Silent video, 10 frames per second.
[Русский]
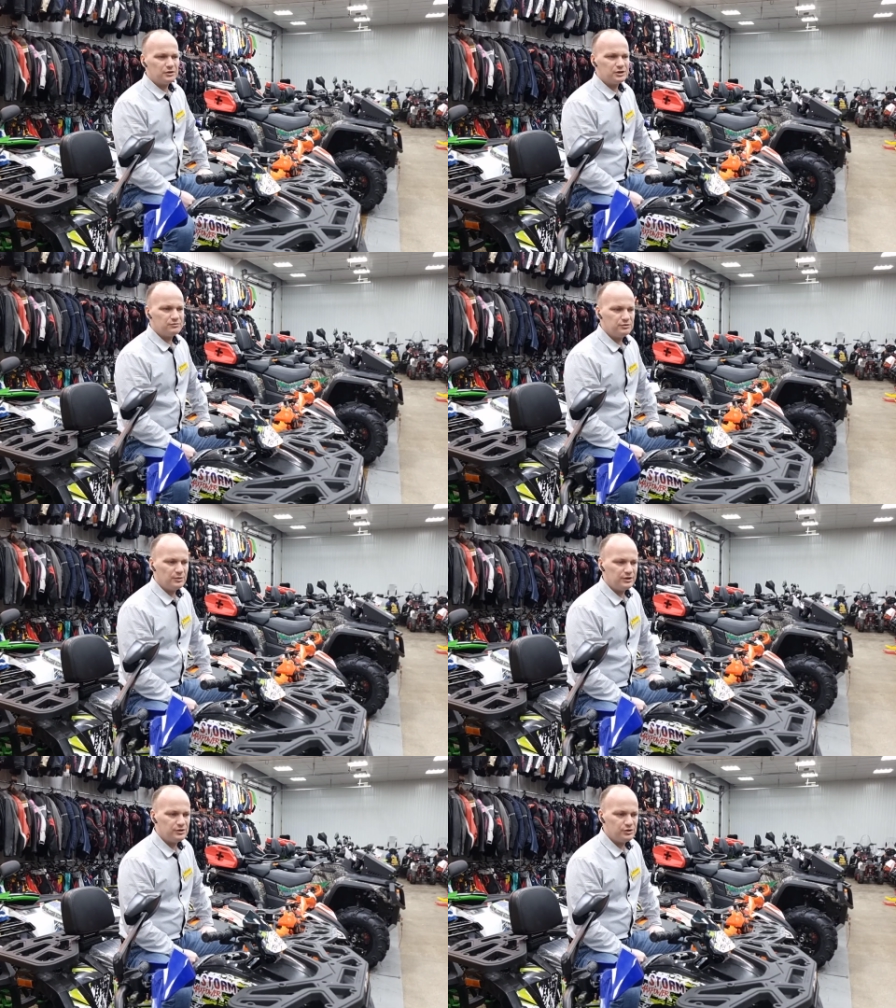ваше
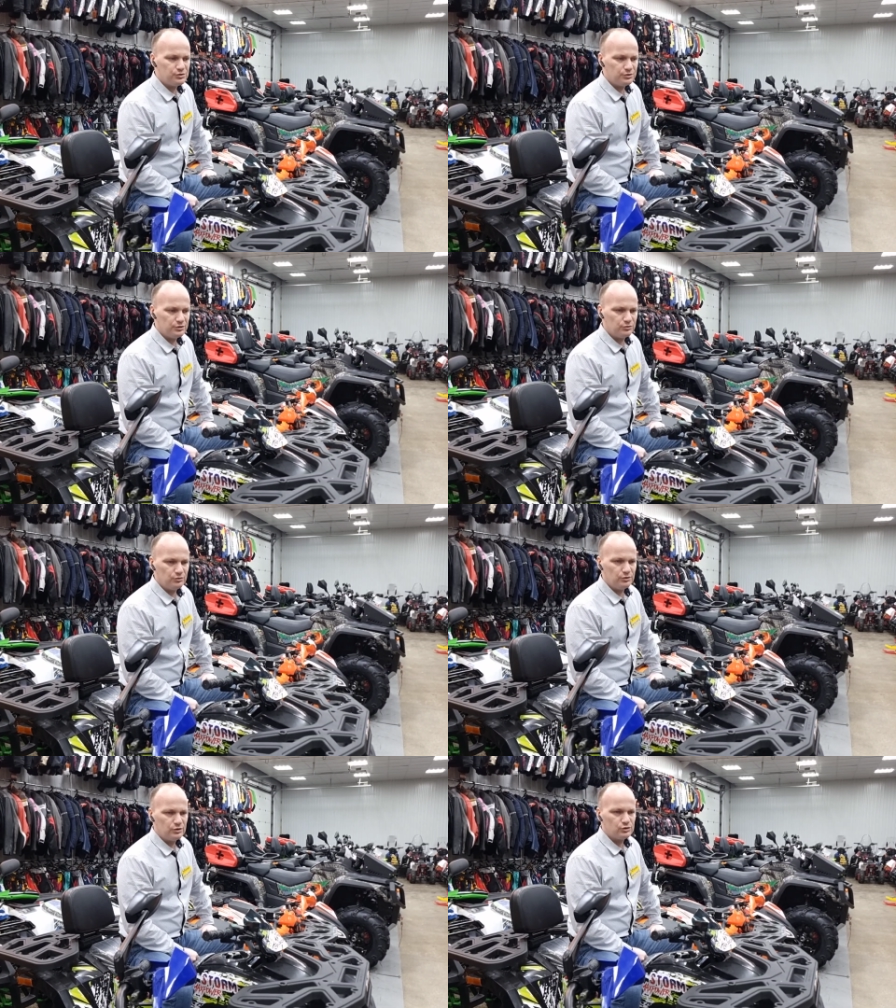внимание еще на
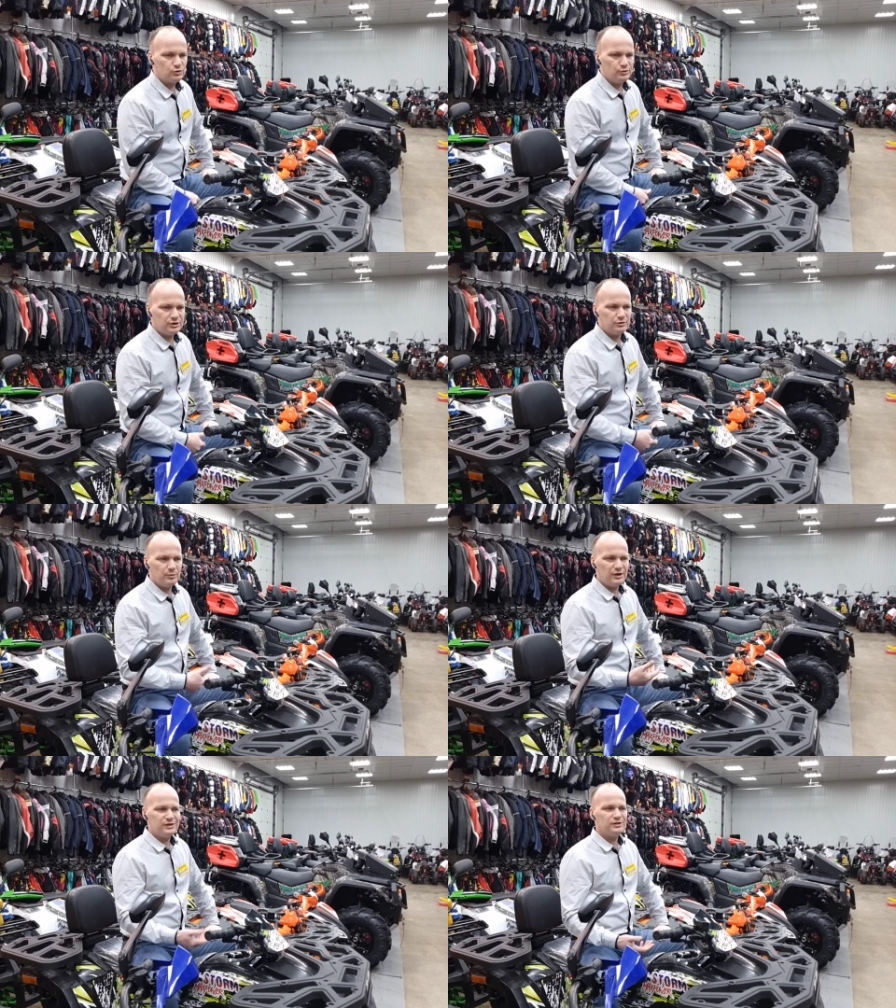то, что у этих
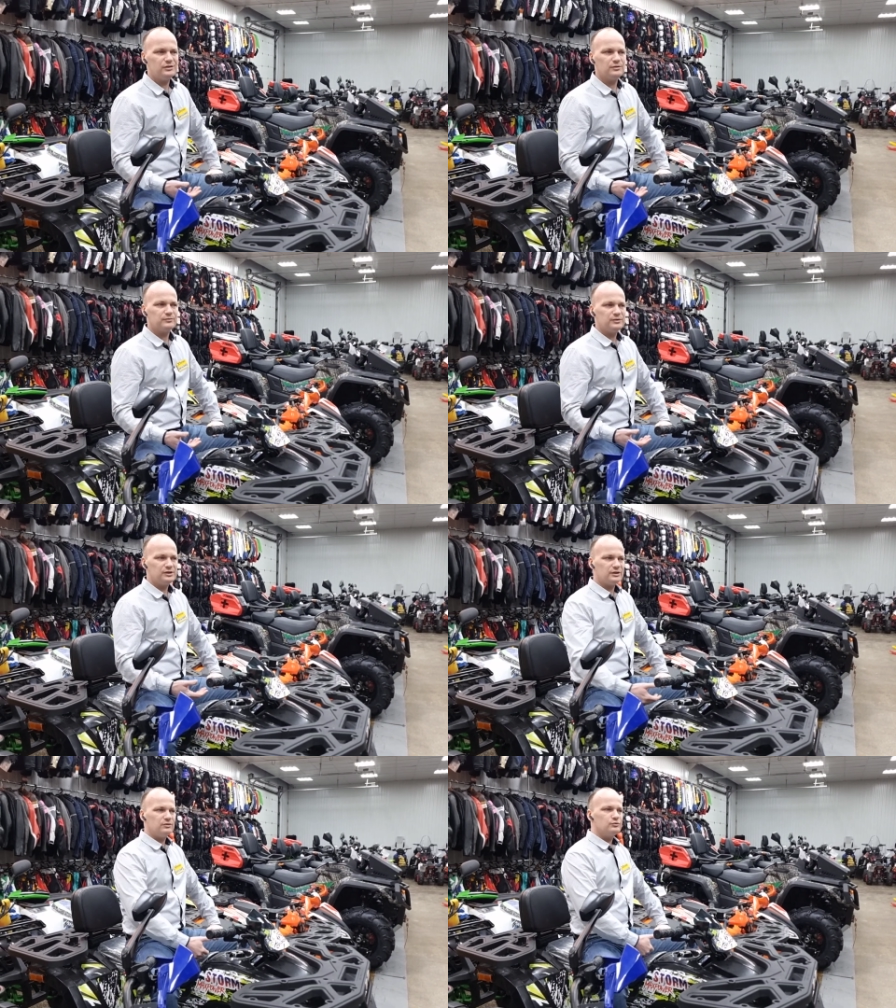магазинов
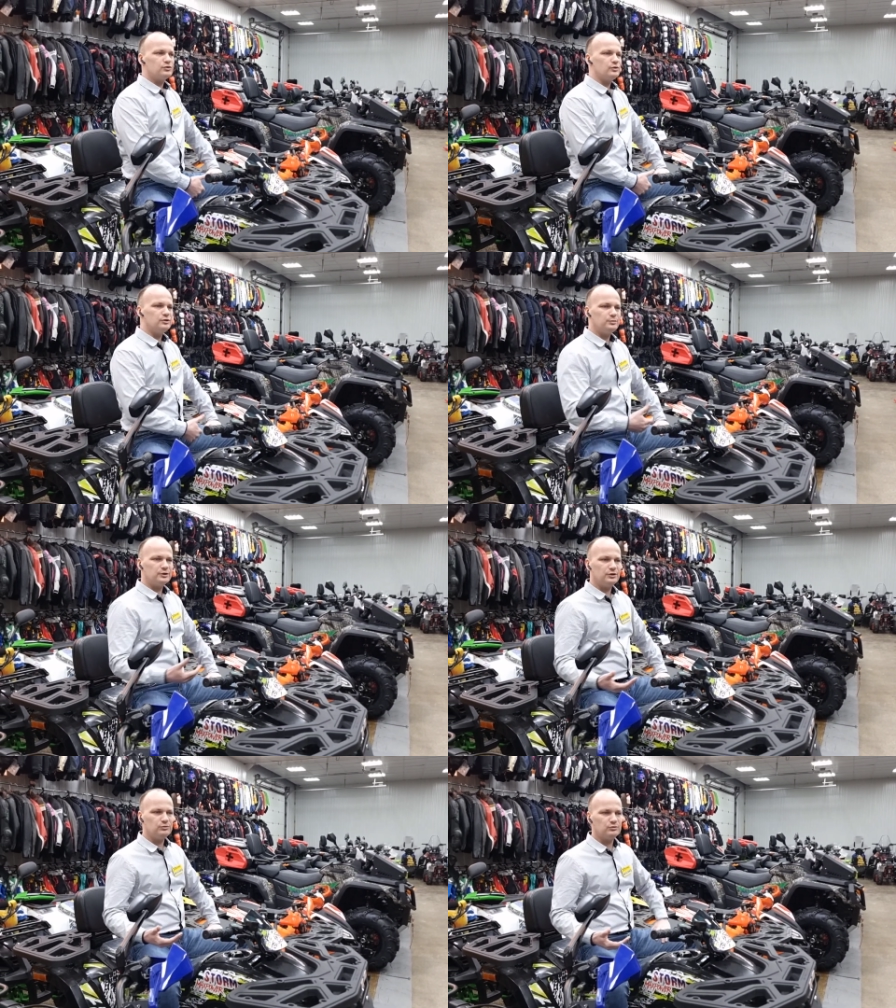из-за того, что они
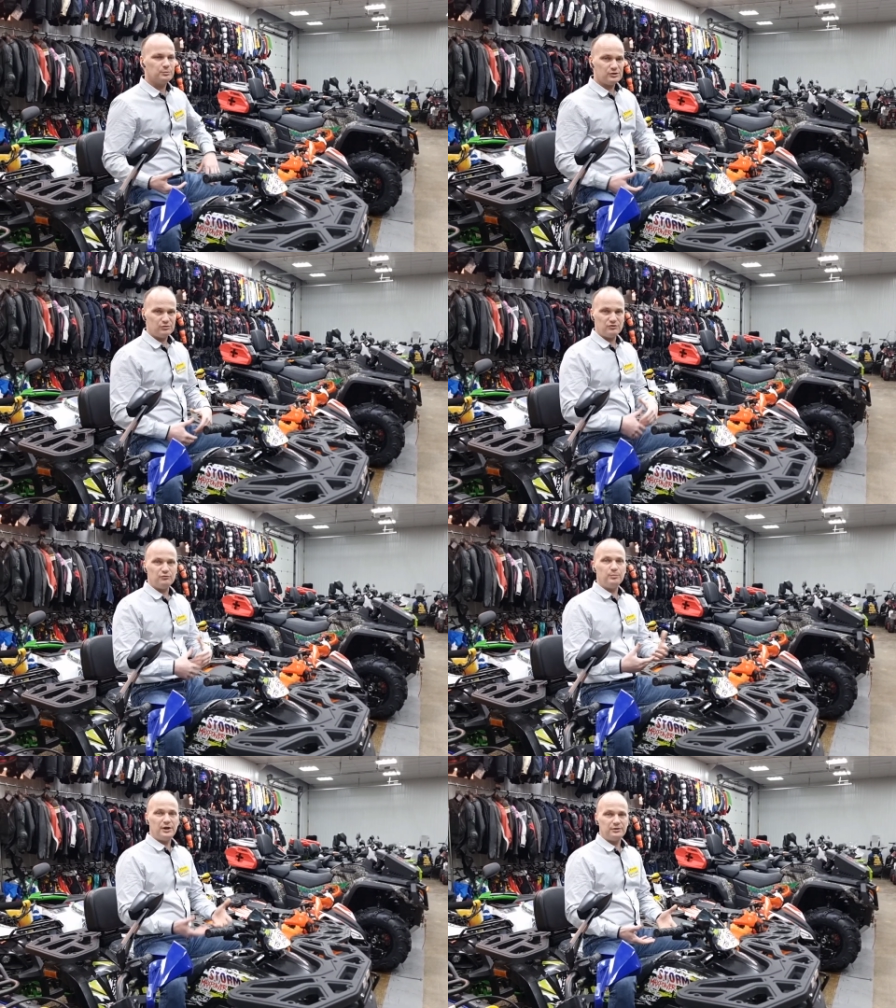продают, по сути
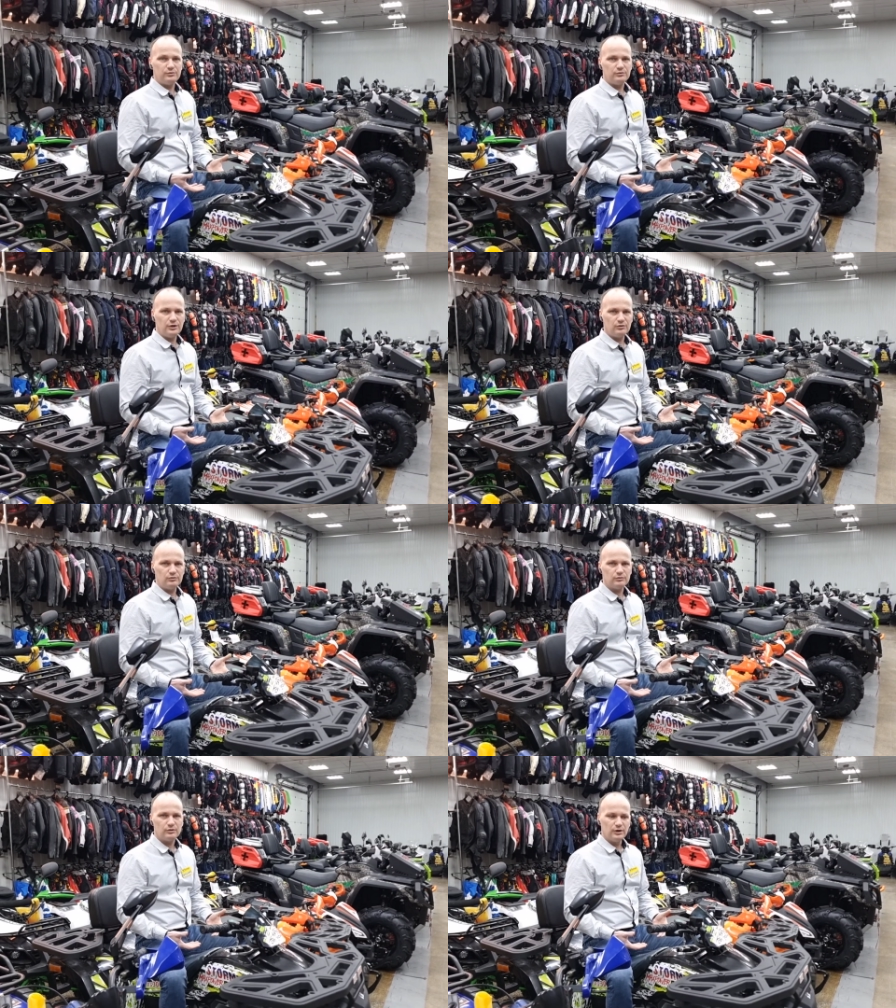впаривают
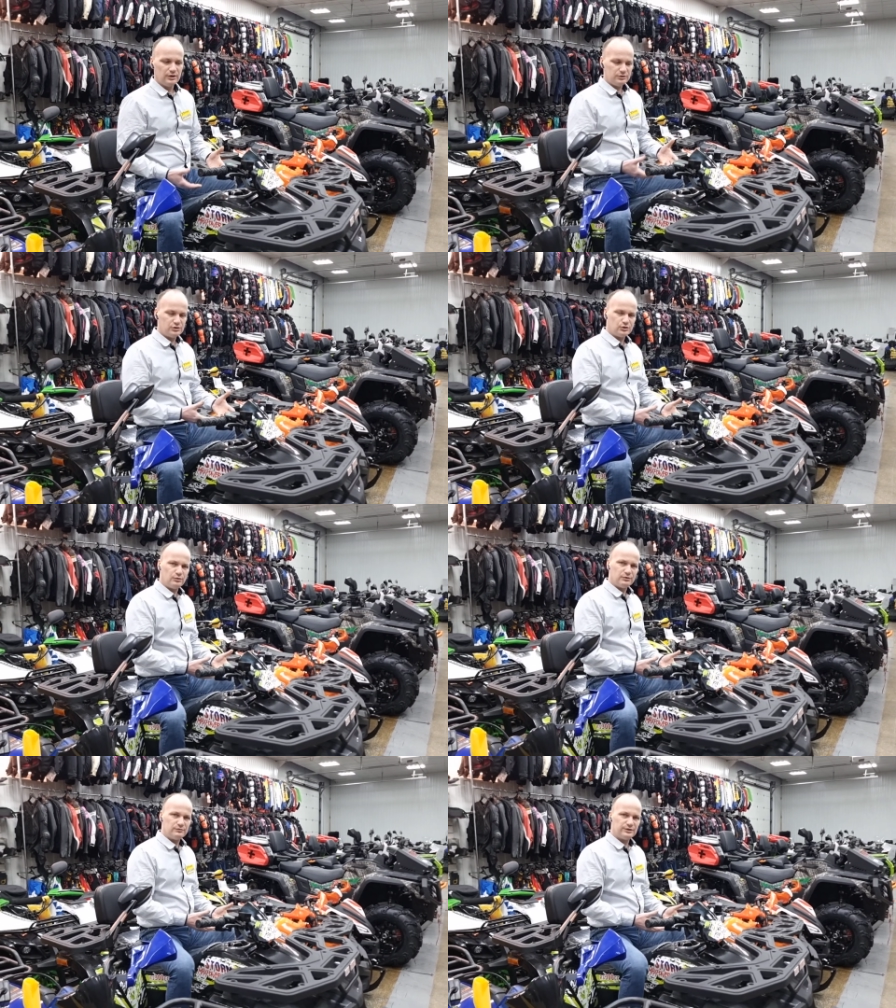народу
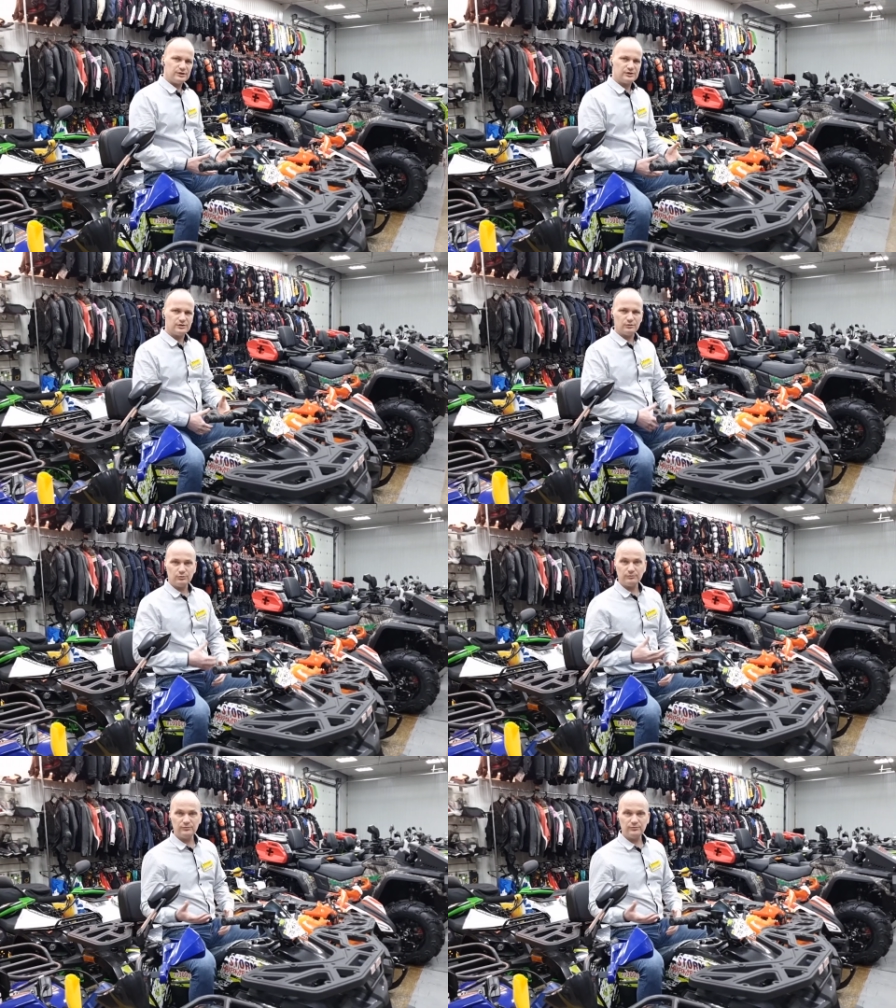дешевый квадроцикл, но ну,